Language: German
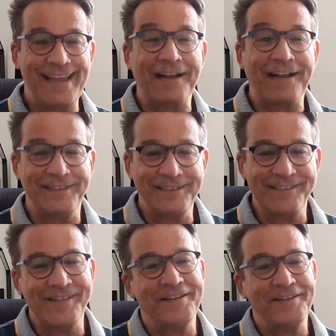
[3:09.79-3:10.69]

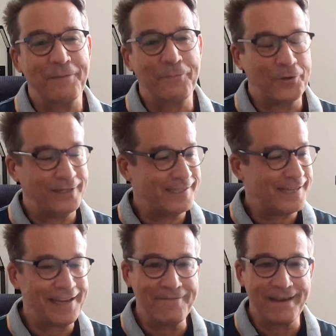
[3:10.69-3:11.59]
Jagdinstinkt der
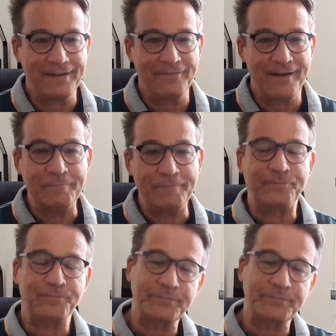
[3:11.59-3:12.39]
Polizei geweckt war,